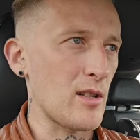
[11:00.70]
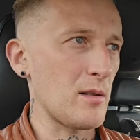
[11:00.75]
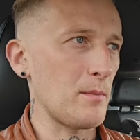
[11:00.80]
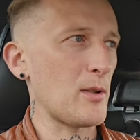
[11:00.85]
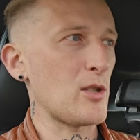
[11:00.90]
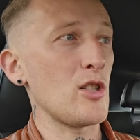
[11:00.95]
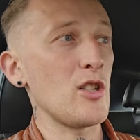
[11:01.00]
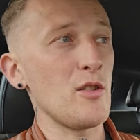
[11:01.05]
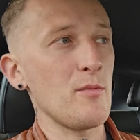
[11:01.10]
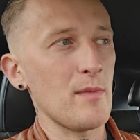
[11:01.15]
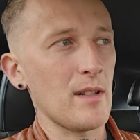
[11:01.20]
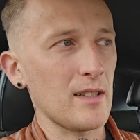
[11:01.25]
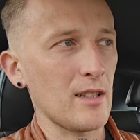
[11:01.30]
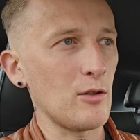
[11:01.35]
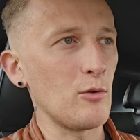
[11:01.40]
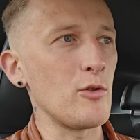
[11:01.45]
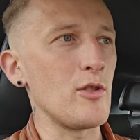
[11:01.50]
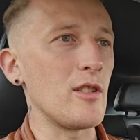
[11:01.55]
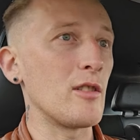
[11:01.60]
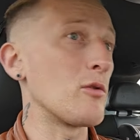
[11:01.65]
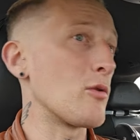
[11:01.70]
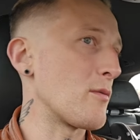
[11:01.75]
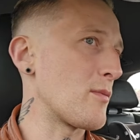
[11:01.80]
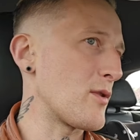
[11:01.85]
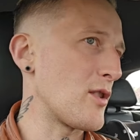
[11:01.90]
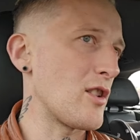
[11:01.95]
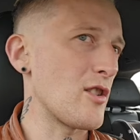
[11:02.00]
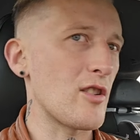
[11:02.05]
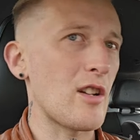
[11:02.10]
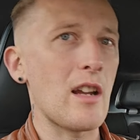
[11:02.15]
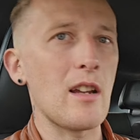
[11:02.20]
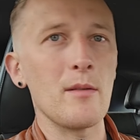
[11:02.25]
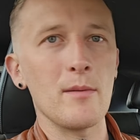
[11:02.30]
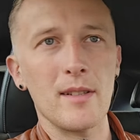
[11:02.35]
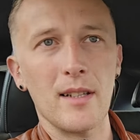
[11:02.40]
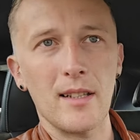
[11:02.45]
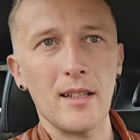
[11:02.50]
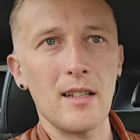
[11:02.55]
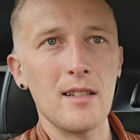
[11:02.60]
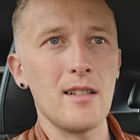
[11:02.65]
Często patrzyliśmy na tych ludzi, którzy
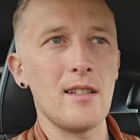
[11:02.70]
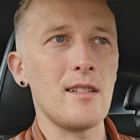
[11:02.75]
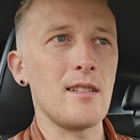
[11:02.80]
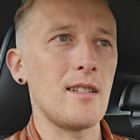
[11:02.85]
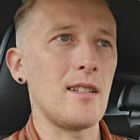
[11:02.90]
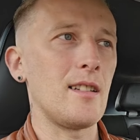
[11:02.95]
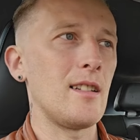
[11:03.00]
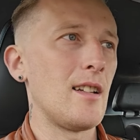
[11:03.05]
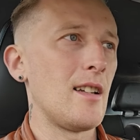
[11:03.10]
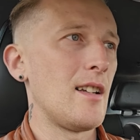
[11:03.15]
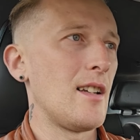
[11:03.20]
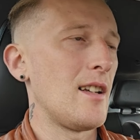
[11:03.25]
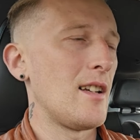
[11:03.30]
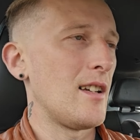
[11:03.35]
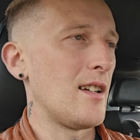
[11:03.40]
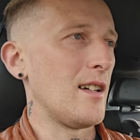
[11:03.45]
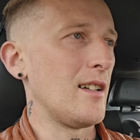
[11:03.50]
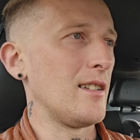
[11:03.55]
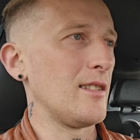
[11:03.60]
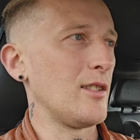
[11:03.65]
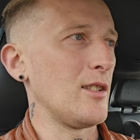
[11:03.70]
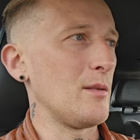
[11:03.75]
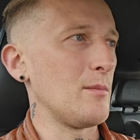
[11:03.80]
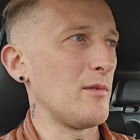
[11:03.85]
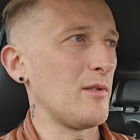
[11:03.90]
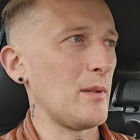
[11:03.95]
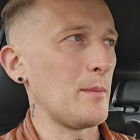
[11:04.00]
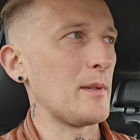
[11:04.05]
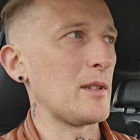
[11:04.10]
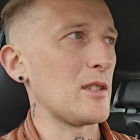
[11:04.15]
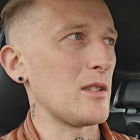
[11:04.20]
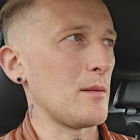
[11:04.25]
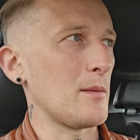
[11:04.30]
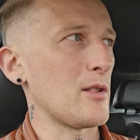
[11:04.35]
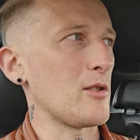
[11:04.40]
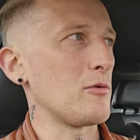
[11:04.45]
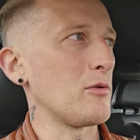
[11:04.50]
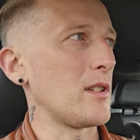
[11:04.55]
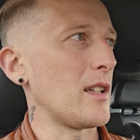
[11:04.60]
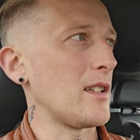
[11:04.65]
przyjeżdżają z zagranicy, no i mówimy, no
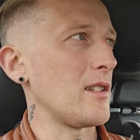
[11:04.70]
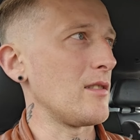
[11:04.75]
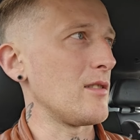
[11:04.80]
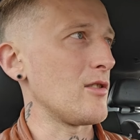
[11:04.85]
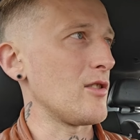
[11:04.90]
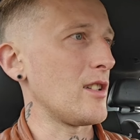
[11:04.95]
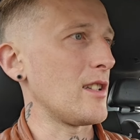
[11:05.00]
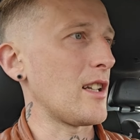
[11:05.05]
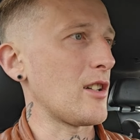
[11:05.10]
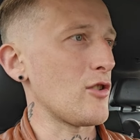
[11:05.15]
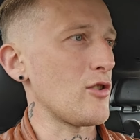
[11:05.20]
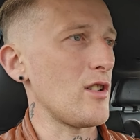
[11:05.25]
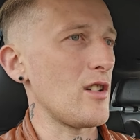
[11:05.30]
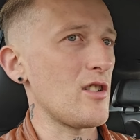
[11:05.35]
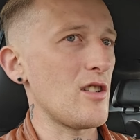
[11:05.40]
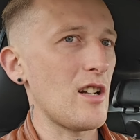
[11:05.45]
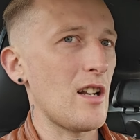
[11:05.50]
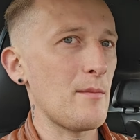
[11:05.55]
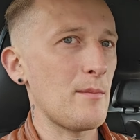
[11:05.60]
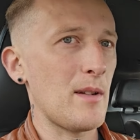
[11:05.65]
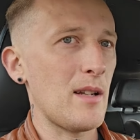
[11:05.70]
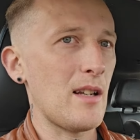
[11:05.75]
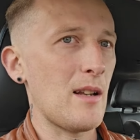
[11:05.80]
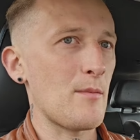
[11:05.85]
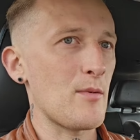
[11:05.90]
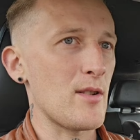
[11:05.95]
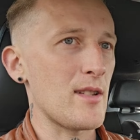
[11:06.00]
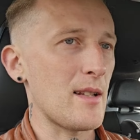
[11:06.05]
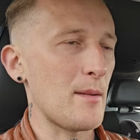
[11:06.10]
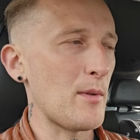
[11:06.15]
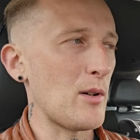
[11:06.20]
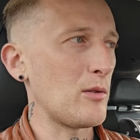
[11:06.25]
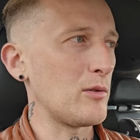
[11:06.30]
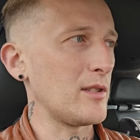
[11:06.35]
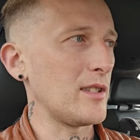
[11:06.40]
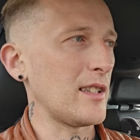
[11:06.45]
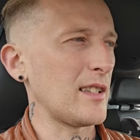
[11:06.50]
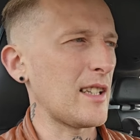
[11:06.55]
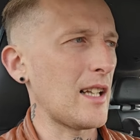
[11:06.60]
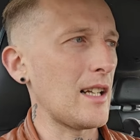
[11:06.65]
zobacz, tutaj że jednak żyje się lepiej, lepszy samolot,
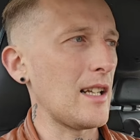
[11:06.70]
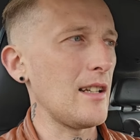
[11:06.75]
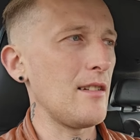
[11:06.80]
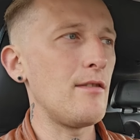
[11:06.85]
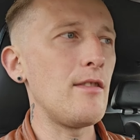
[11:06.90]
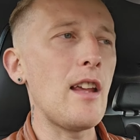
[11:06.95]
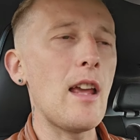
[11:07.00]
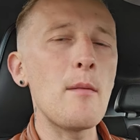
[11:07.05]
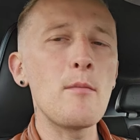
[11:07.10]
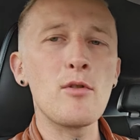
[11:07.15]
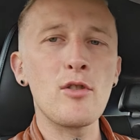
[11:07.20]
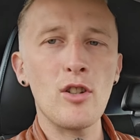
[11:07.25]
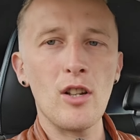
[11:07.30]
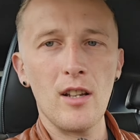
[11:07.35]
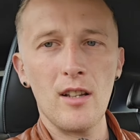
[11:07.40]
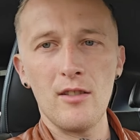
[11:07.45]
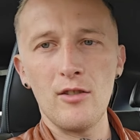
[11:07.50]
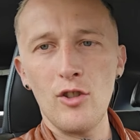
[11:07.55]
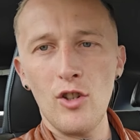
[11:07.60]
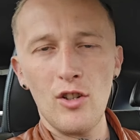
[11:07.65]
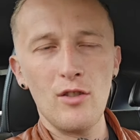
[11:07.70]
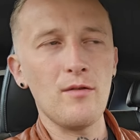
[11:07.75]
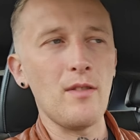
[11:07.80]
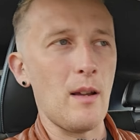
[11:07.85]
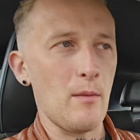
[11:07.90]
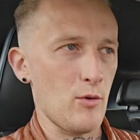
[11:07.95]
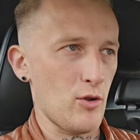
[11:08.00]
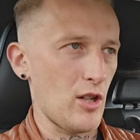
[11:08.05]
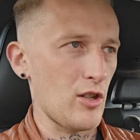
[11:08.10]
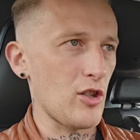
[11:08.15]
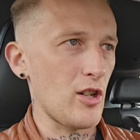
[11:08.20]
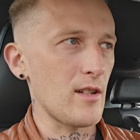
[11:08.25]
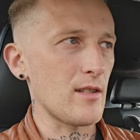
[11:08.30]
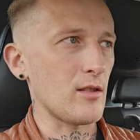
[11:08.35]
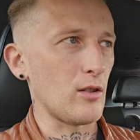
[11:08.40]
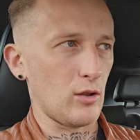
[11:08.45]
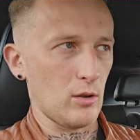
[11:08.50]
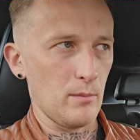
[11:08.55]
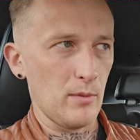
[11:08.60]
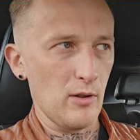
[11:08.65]
samochód i tak dalej. Wiem, że dziś wiem, że
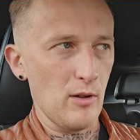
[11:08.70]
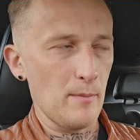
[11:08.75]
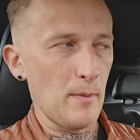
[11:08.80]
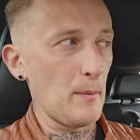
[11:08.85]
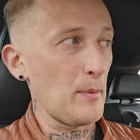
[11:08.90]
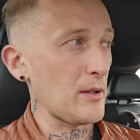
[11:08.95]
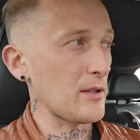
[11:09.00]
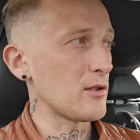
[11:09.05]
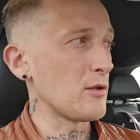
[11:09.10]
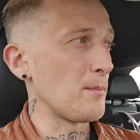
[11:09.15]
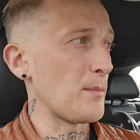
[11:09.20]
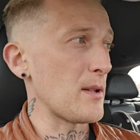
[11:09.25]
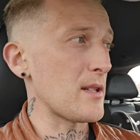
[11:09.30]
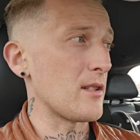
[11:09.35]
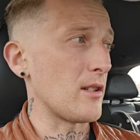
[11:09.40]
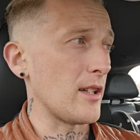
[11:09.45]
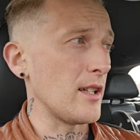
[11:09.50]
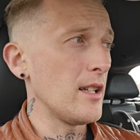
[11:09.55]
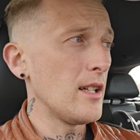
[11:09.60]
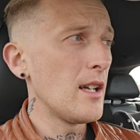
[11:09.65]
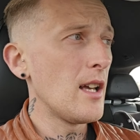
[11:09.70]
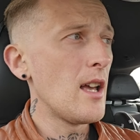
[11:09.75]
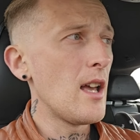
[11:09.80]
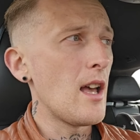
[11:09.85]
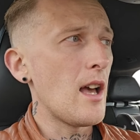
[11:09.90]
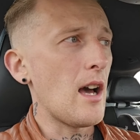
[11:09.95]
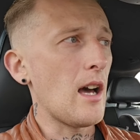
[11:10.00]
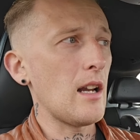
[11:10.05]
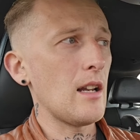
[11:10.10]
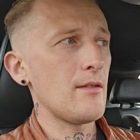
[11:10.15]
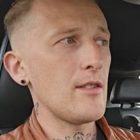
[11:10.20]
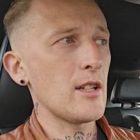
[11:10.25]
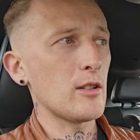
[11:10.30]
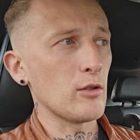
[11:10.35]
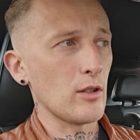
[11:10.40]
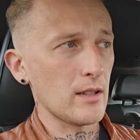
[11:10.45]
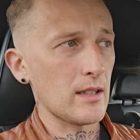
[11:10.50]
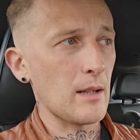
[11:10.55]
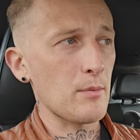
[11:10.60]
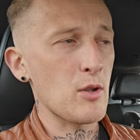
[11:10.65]
często to były po prostu pozory, ale w
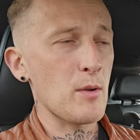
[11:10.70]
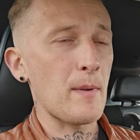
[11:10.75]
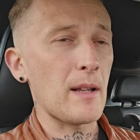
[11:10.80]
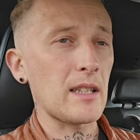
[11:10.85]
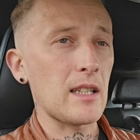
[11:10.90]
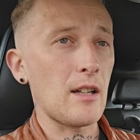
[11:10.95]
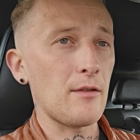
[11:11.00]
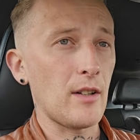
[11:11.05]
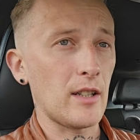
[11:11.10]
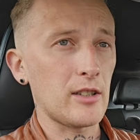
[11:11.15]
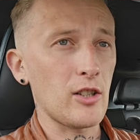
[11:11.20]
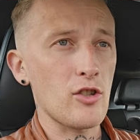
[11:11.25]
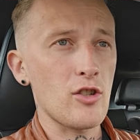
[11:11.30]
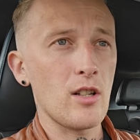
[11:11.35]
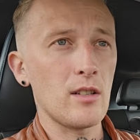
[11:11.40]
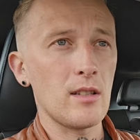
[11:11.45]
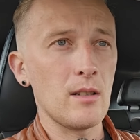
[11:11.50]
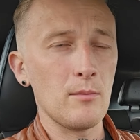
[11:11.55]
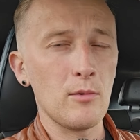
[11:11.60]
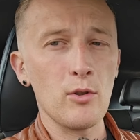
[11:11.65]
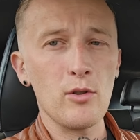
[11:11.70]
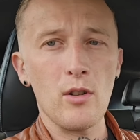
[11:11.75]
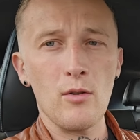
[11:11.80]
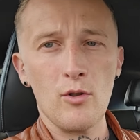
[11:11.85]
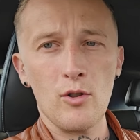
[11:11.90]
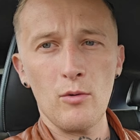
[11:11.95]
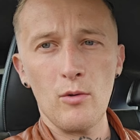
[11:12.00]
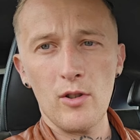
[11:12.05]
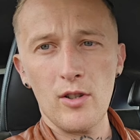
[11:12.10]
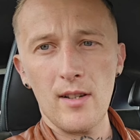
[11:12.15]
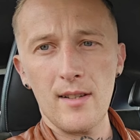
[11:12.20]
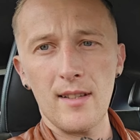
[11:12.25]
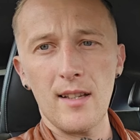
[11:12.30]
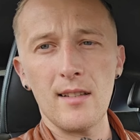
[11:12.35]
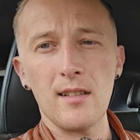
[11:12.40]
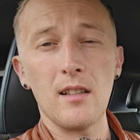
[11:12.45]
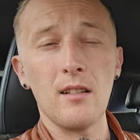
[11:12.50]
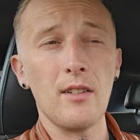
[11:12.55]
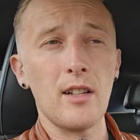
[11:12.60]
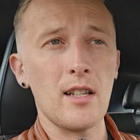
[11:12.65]
niektórych tych przypadkach faktycznie tym ludziom żyło się
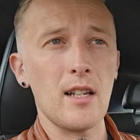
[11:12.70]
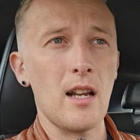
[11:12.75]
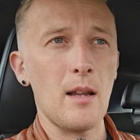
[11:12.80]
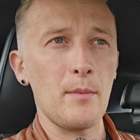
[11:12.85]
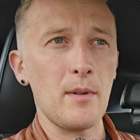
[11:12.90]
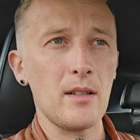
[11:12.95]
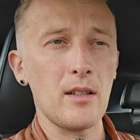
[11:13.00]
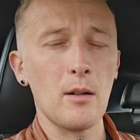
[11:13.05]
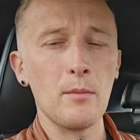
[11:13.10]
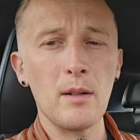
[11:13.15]
zdecydowanie lepiej.